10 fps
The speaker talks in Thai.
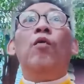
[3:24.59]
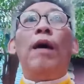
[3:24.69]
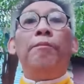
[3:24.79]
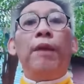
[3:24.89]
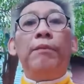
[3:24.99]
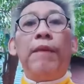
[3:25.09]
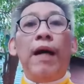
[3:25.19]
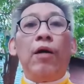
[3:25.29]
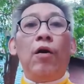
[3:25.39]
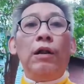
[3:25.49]
ความเป็น
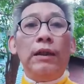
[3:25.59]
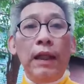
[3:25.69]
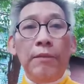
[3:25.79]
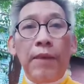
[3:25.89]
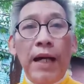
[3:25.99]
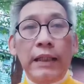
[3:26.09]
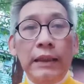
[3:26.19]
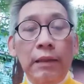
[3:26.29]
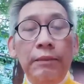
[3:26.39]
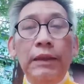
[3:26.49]
มาของเครื่องไม้
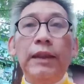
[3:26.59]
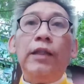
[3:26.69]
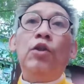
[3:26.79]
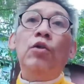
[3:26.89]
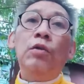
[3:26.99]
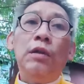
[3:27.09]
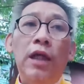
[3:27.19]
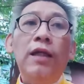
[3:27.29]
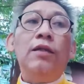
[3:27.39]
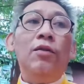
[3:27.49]
เครื่องมือและ
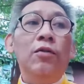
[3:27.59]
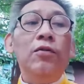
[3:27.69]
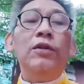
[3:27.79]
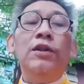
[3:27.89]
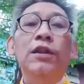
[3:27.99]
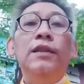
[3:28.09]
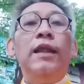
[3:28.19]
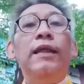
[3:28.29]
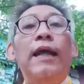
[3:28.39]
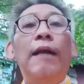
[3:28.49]
เทคโนโลยี
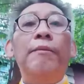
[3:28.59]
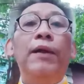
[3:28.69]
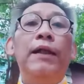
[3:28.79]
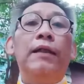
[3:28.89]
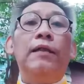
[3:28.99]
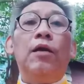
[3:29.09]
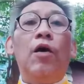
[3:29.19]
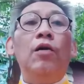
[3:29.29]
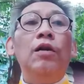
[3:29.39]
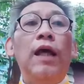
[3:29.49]
ในการผลิต
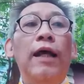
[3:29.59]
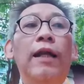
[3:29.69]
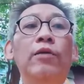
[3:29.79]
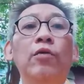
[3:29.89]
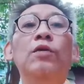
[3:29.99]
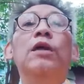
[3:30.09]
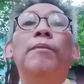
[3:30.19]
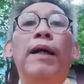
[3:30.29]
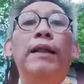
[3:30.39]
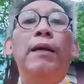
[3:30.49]
ของแต่ละยุค
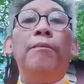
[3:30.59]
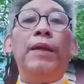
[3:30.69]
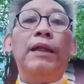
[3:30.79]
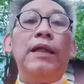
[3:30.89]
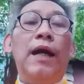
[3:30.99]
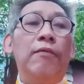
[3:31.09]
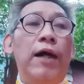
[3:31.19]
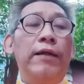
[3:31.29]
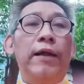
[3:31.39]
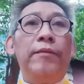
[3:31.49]
สมัยเนี่ยเป็นอย่าง
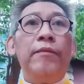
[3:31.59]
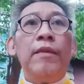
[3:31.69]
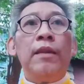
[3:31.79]
ไรเนี่ย